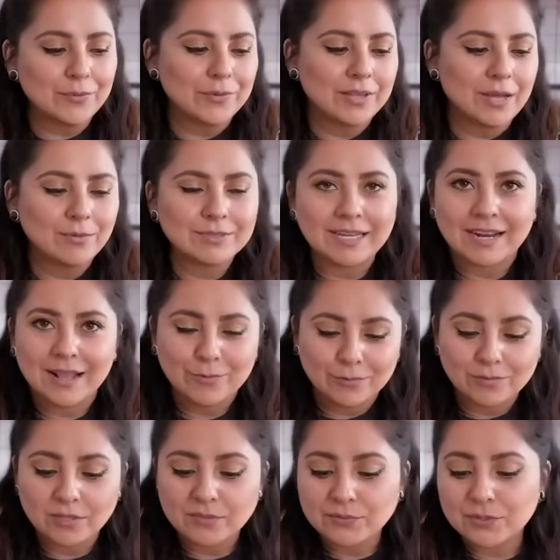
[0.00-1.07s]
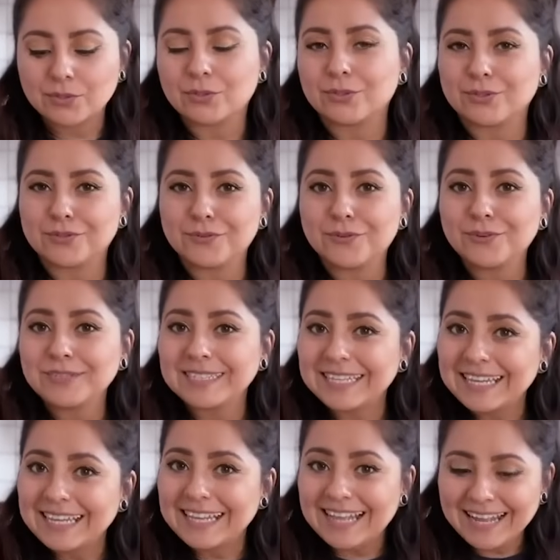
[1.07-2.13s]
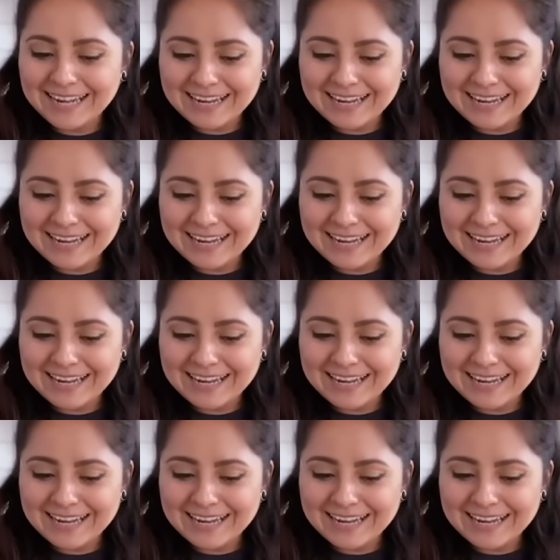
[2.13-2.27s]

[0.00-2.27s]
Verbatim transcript: Yo voy a usar algunos frutos rojos y